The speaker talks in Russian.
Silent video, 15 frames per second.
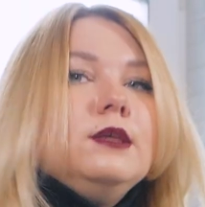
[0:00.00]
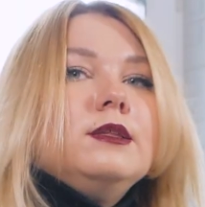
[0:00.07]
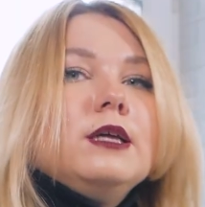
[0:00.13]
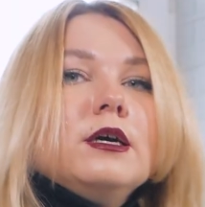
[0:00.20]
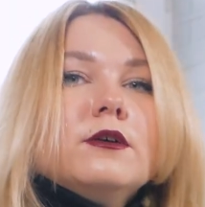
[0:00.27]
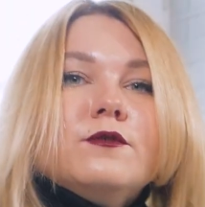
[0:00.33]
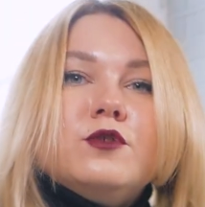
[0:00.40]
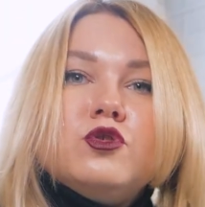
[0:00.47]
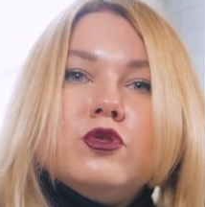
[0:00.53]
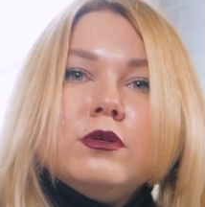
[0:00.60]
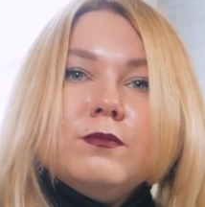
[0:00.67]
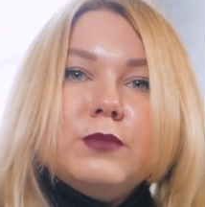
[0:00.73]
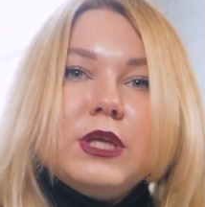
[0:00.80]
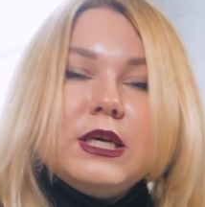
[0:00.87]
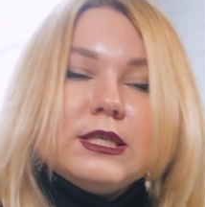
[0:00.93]
Итак,
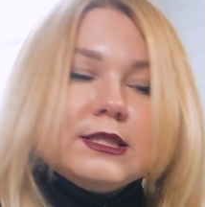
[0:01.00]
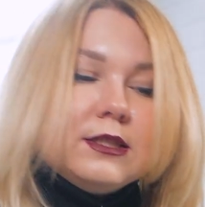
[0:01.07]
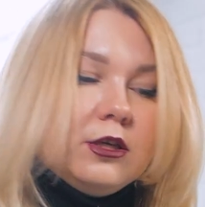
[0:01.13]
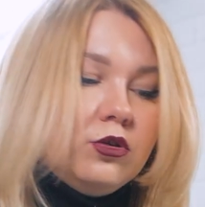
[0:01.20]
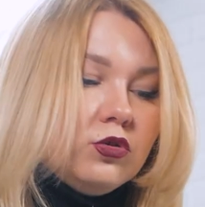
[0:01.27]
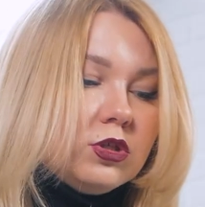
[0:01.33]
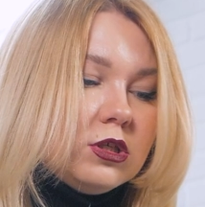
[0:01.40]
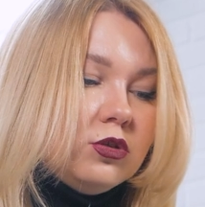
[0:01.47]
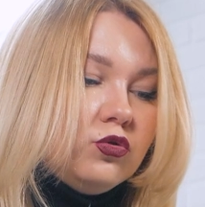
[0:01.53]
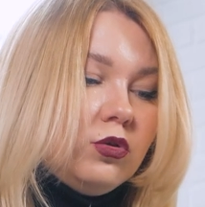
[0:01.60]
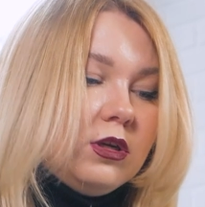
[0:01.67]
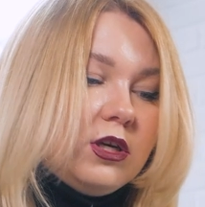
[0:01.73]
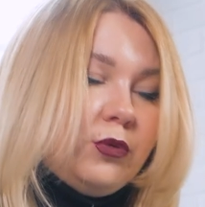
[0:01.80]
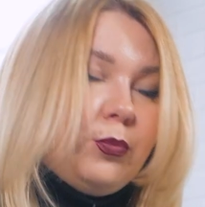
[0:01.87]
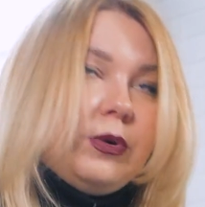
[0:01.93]
все, мне остается
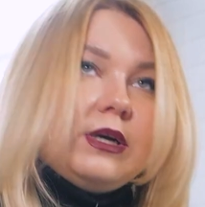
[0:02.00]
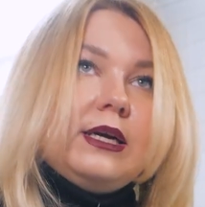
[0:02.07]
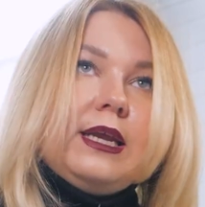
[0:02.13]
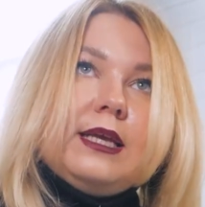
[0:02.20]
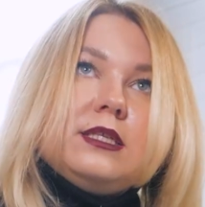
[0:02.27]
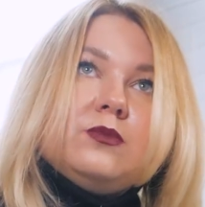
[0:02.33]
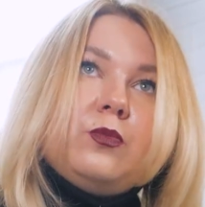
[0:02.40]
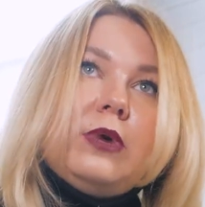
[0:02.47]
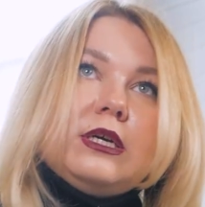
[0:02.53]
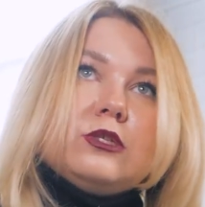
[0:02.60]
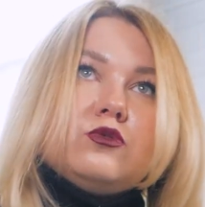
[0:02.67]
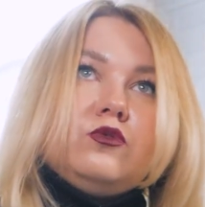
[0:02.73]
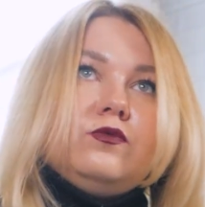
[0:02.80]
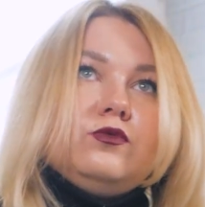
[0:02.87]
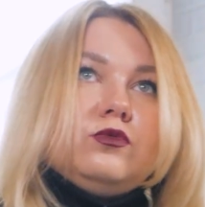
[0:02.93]
только погреть
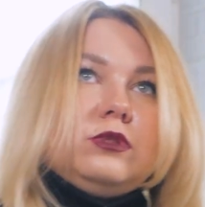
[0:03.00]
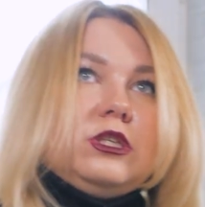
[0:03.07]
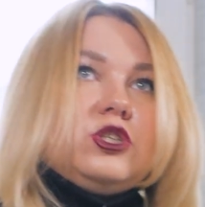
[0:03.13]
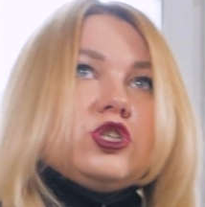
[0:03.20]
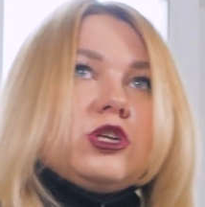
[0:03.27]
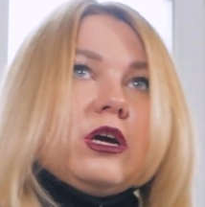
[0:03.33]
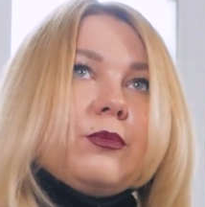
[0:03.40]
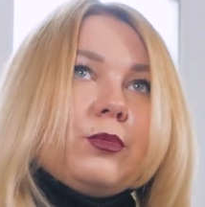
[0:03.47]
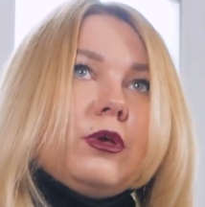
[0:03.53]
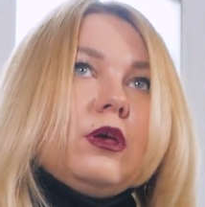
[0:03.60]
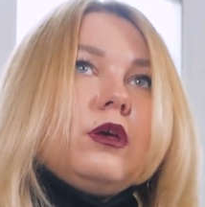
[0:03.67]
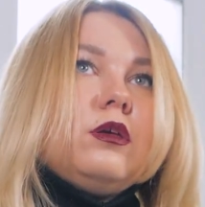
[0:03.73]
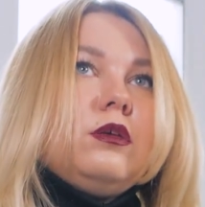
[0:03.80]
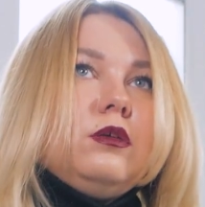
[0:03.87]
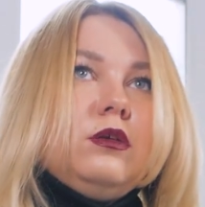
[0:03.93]
маску внутри
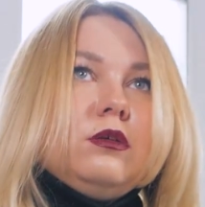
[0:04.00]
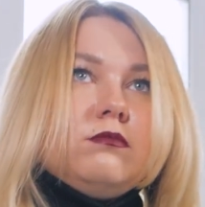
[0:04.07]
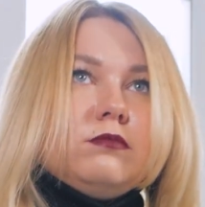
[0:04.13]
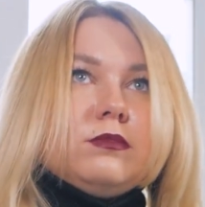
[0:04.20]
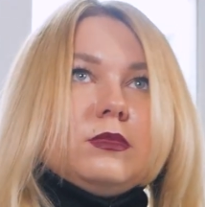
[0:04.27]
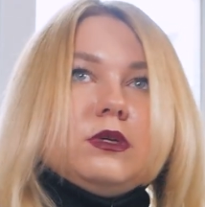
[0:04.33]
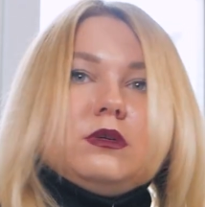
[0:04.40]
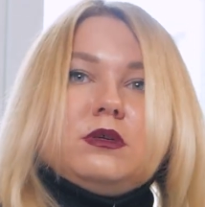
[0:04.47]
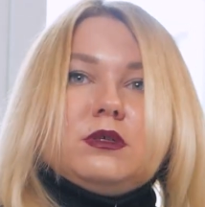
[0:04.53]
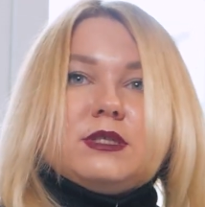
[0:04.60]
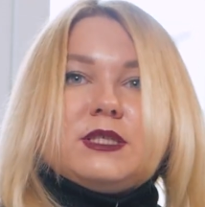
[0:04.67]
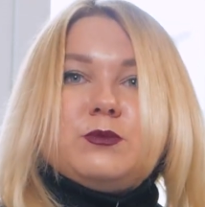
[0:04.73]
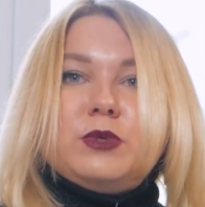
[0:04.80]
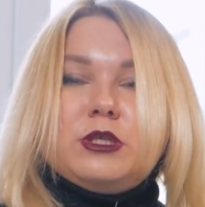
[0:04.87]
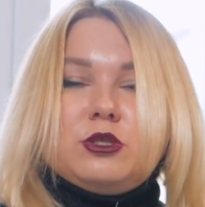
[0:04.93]
шапки и э,
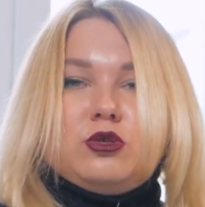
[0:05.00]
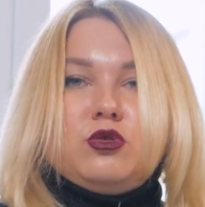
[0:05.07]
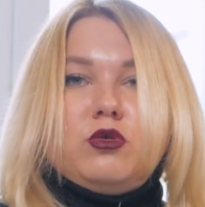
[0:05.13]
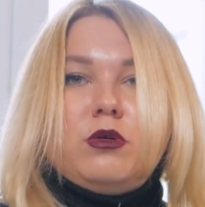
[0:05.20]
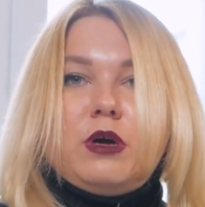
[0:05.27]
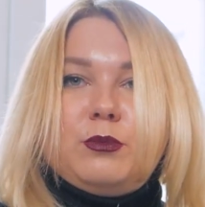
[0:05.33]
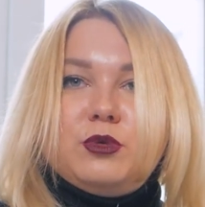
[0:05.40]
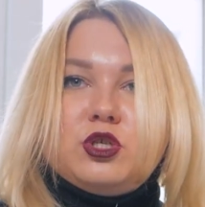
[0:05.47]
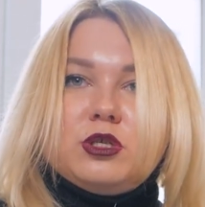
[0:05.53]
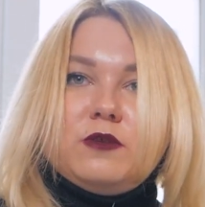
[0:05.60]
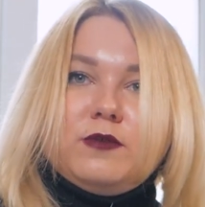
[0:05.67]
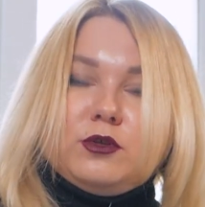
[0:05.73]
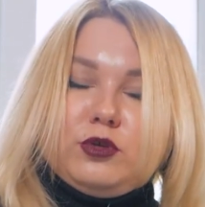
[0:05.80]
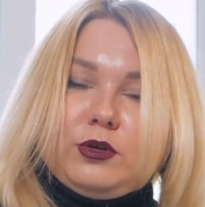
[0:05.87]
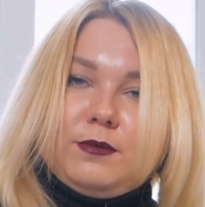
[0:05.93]
смыть ее
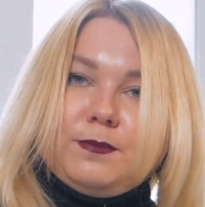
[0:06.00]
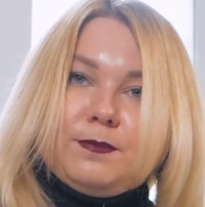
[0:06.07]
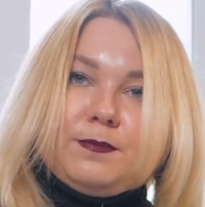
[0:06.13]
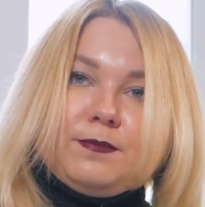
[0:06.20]
обычной водой.